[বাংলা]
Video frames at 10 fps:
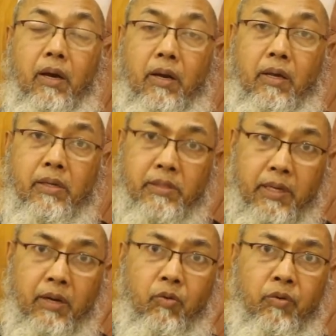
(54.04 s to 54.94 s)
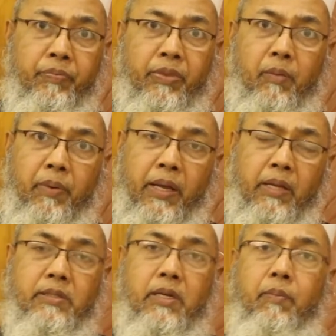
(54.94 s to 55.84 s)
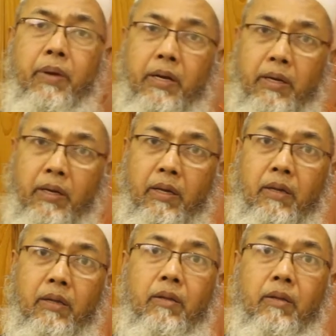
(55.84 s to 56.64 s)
আর এছাড়াও ভাইরাস ছাড়া ব্যাকটেরিয়া